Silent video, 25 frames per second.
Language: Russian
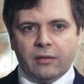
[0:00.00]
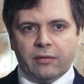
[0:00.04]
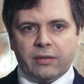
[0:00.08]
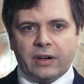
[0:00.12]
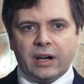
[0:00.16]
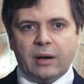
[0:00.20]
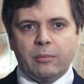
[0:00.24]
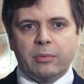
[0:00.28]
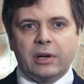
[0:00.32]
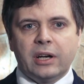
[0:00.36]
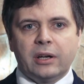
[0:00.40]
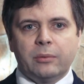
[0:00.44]
в
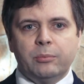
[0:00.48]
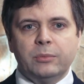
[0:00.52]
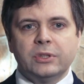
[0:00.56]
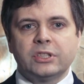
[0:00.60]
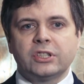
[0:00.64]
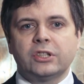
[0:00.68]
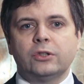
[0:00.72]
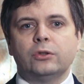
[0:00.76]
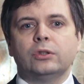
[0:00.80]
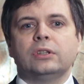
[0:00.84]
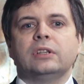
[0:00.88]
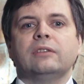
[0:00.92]
рамках
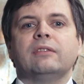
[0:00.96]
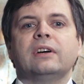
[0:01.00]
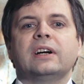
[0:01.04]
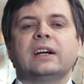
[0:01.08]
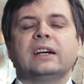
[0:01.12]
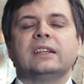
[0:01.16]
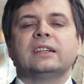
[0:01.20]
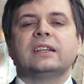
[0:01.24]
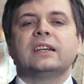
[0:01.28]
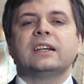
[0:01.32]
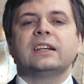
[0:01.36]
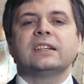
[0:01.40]
Международного
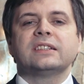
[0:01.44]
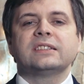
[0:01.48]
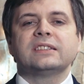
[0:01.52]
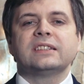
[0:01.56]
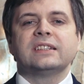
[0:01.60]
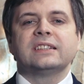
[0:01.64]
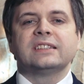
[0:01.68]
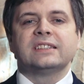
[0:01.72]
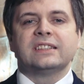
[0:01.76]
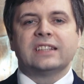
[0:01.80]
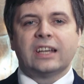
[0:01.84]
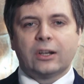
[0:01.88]

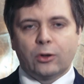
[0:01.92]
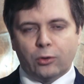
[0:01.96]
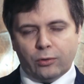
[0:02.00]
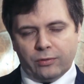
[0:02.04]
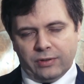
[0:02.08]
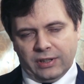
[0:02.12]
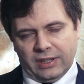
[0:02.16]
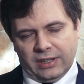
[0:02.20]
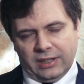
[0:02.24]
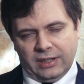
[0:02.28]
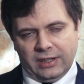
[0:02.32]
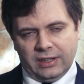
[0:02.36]
конгресса
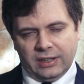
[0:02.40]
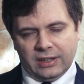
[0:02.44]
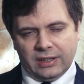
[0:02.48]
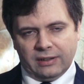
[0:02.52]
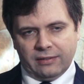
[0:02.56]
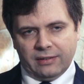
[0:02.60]
здоровья и